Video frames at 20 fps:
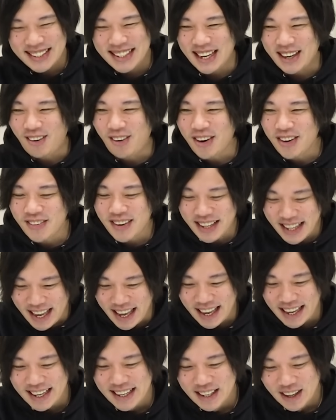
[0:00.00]
でこれは
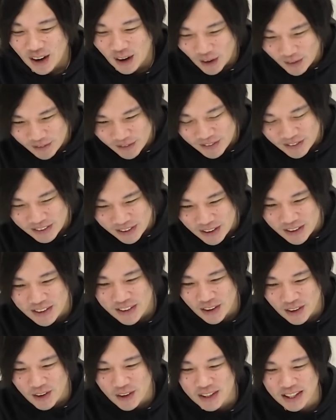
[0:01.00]
ね本当
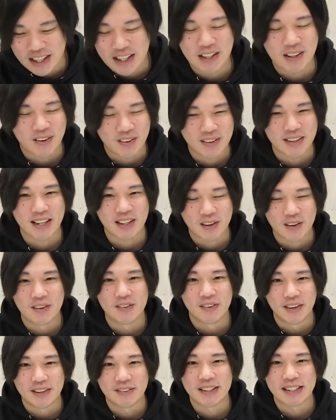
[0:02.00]
に大きいところだと
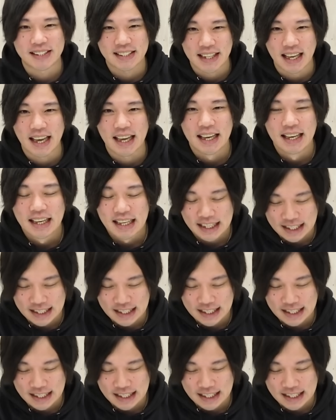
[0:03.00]
思いますね。